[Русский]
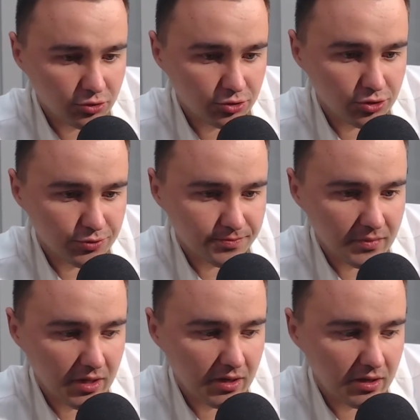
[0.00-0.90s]
Ну что ж,
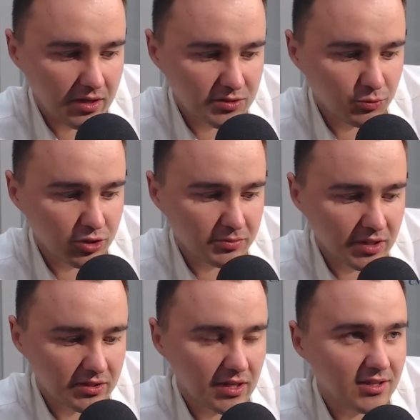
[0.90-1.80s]
а, рассмотрим
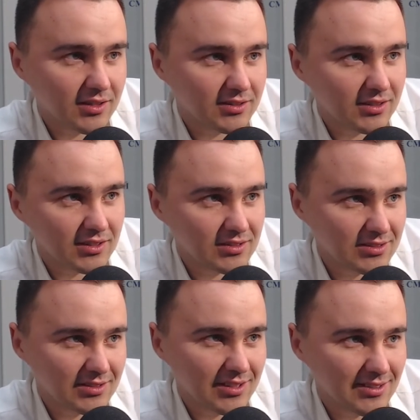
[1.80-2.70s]
тогда некоторые
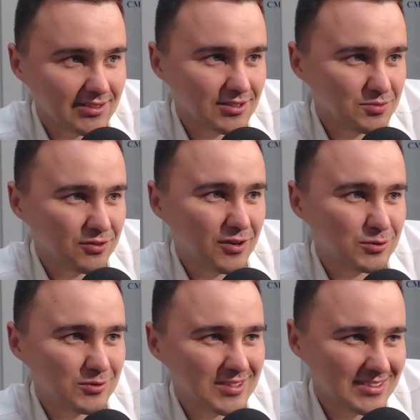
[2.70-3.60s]
из э, таких, скажем так,
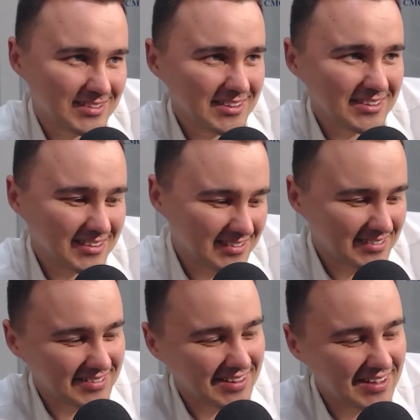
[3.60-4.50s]
фаустовских сделок,
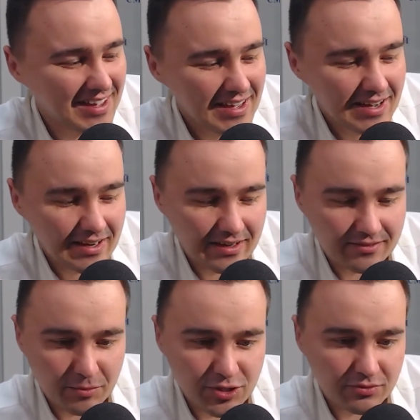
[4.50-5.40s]
да.
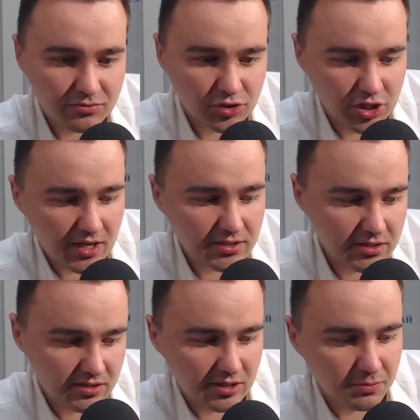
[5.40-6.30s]
А, вообще
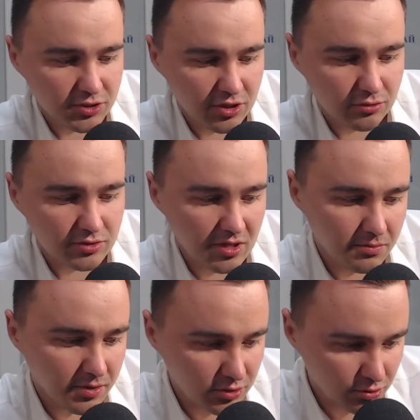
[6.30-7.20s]
частый и, пожалуй,
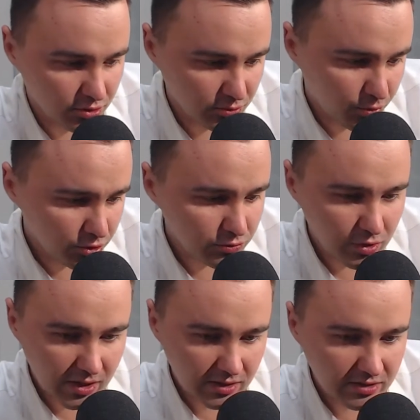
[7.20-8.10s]
самый простой к
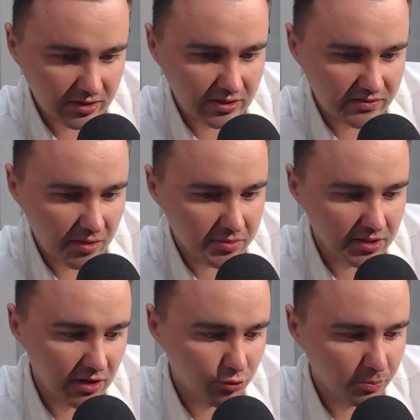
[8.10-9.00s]
использованию – это так
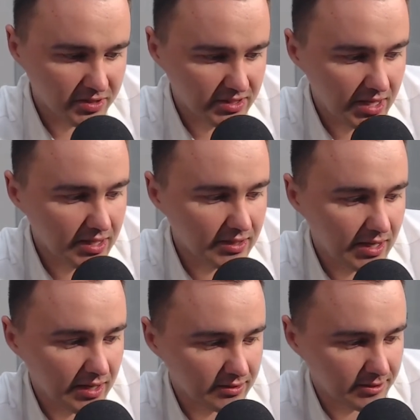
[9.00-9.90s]
называемый договор
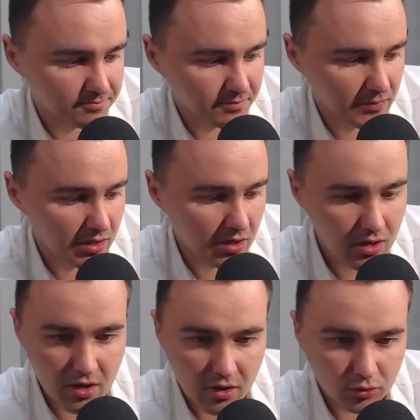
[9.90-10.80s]
постоянной ренты,
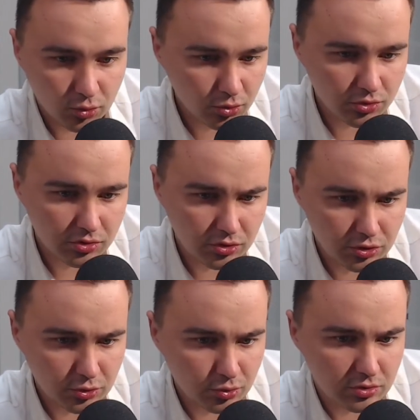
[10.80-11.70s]
да. Тут
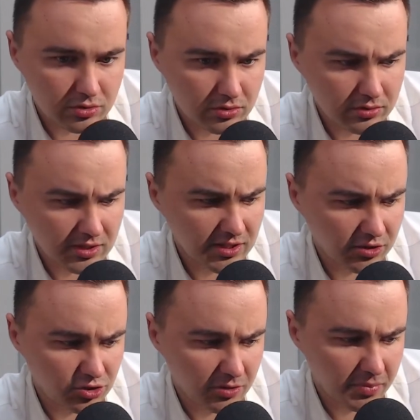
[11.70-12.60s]
э, суть э,
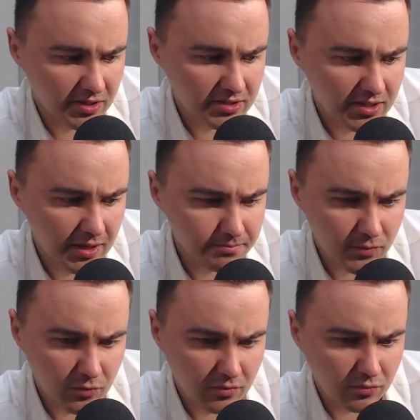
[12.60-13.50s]
достаточно проста.
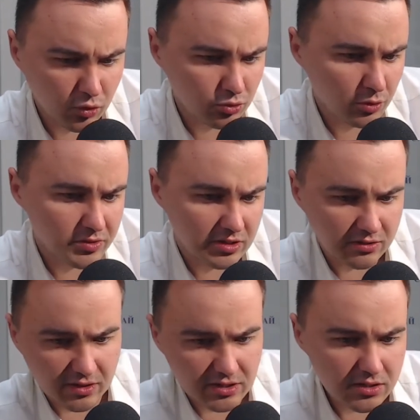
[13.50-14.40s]
Ну, собственник
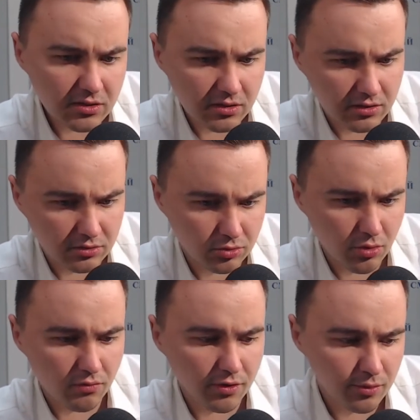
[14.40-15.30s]
квартиры или
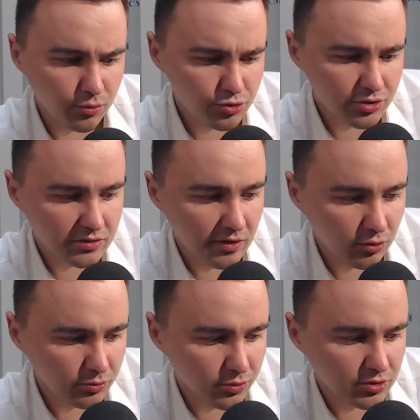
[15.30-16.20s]
другого имущества,
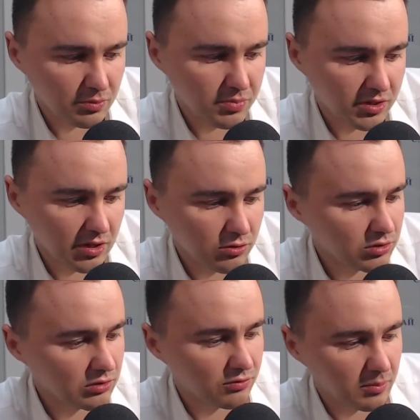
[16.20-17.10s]
он просто
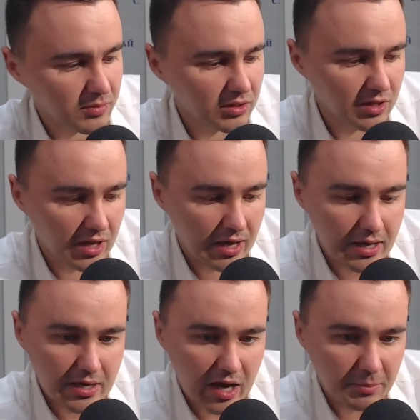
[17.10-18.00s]
передает его в обмен на
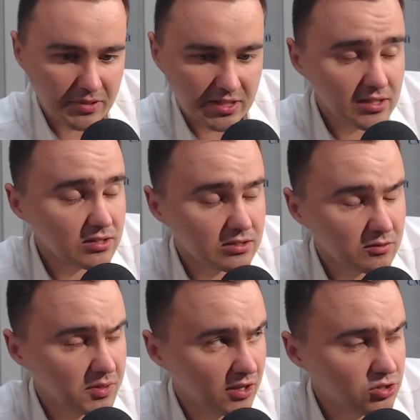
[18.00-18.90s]

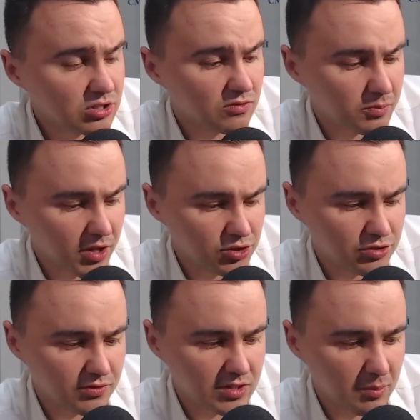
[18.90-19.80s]
обязательство периодически
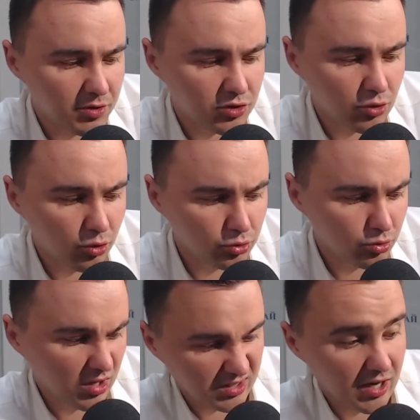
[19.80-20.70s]
выплачивать
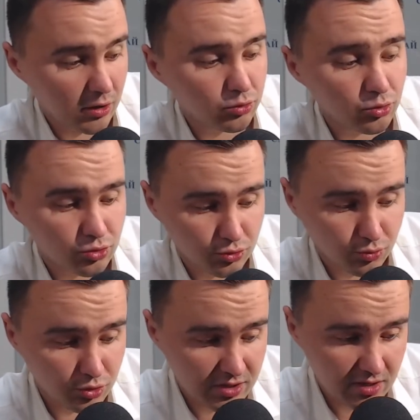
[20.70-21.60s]
определенную конкретную
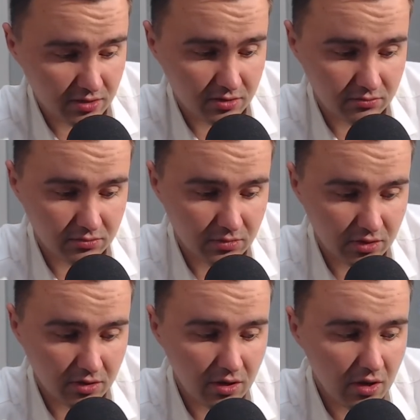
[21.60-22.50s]
сумму денег.
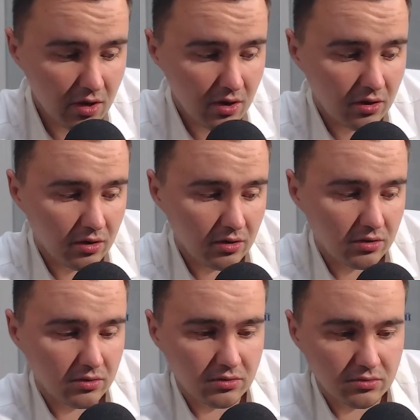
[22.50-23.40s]
Да?
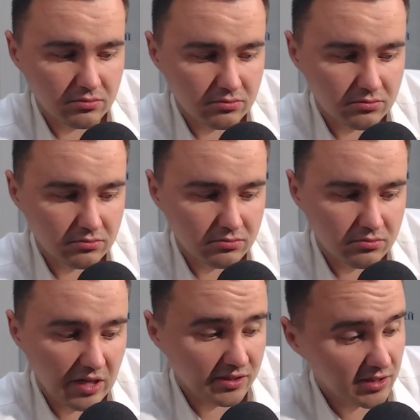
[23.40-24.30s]

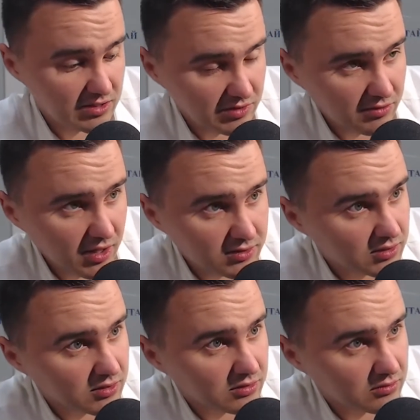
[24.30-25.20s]
Альтернативный вариант –
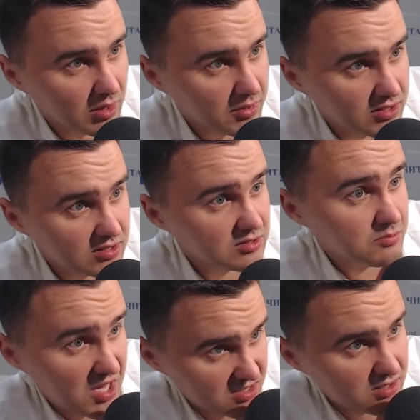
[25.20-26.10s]
это обойтись
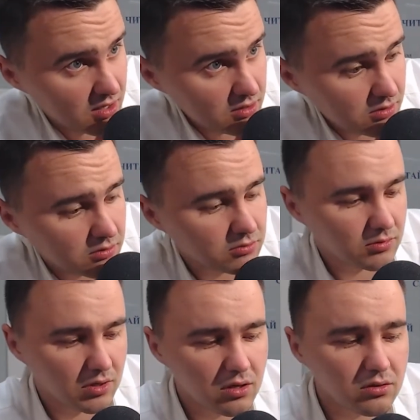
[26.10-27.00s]
без денег,
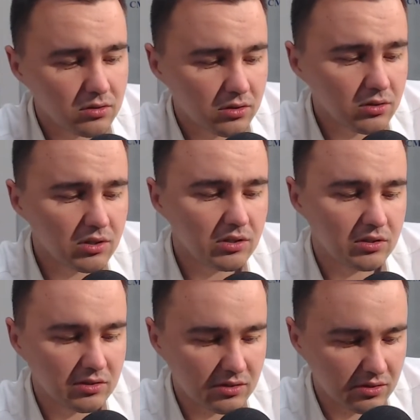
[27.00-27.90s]
да,
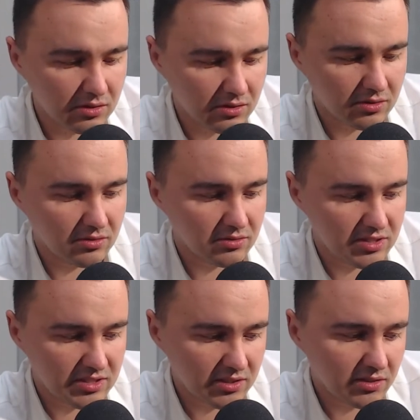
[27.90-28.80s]
и э,
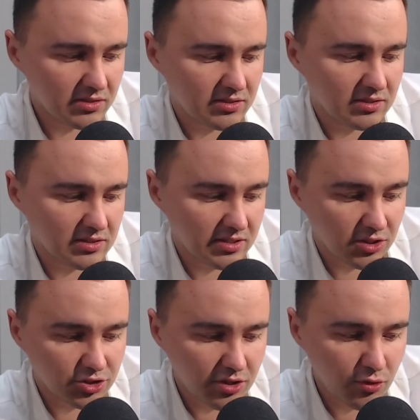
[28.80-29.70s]
сделать
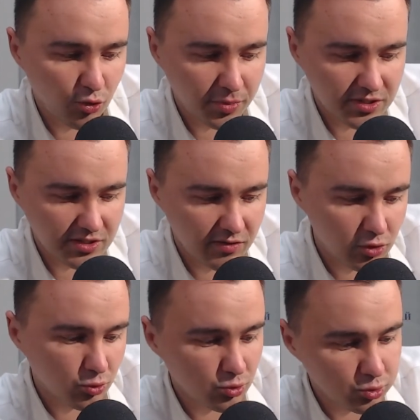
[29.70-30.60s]
соглашение о
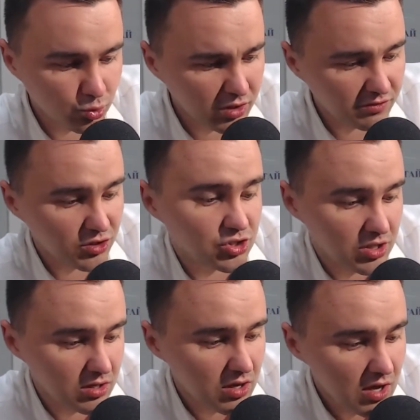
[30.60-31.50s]
предоставлении услуг и
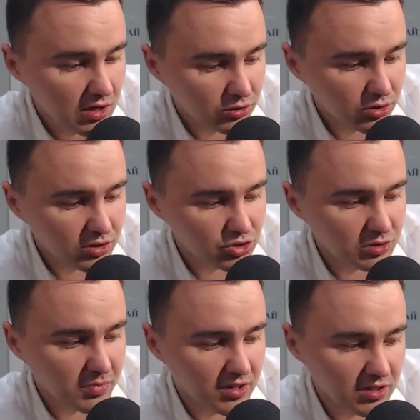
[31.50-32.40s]
вещей, которые
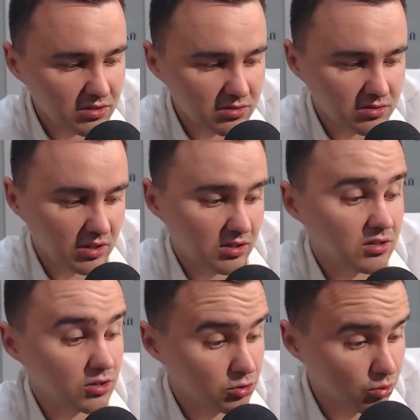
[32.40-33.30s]
должны покрыть
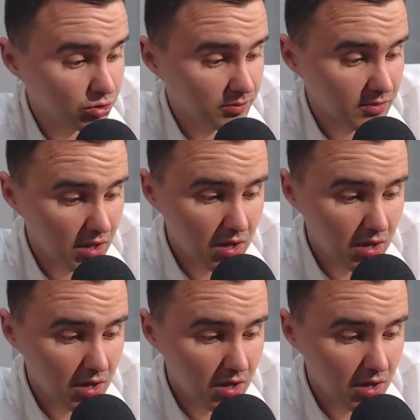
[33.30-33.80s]
такие расходы.